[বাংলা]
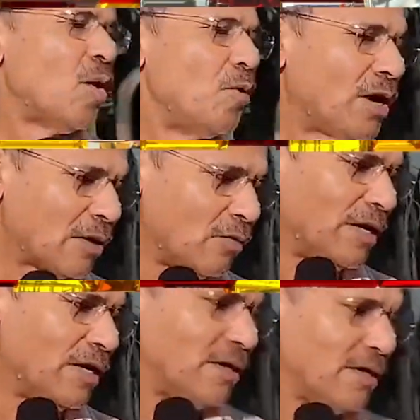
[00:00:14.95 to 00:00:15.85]
অবজ্ঞা
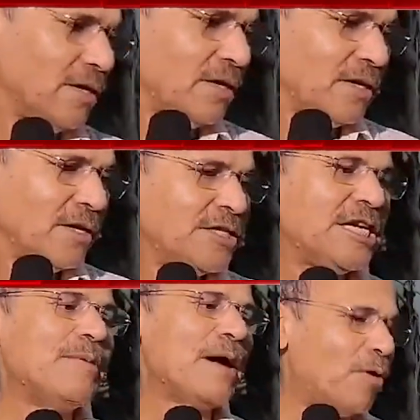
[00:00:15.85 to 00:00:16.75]
করে
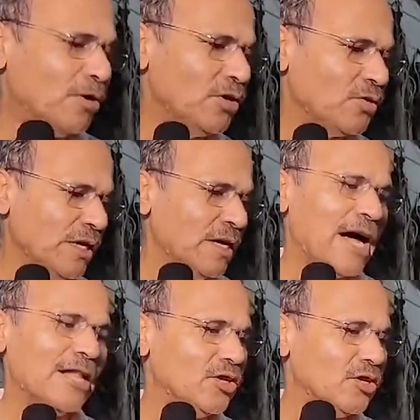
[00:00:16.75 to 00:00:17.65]
সেবা বন্ধ করে
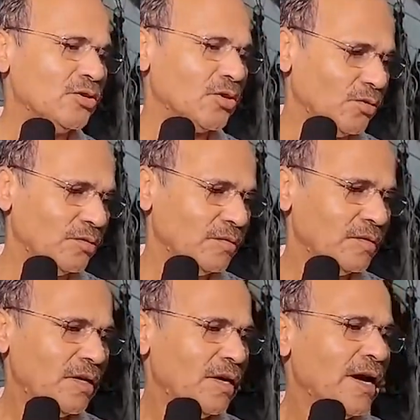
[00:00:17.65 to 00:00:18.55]
আন্দোলন করুন
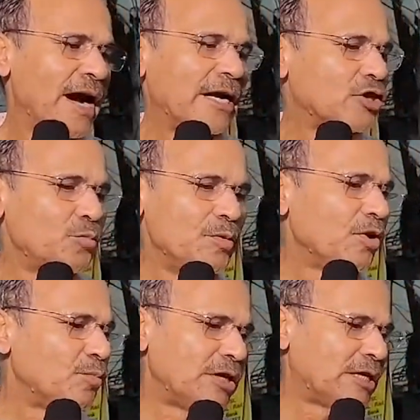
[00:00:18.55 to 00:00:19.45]
এটা সুপ্রিম
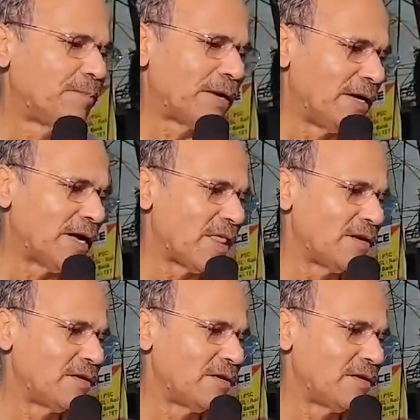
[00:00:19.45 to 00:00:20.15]
কোর্ট বলতে পারে না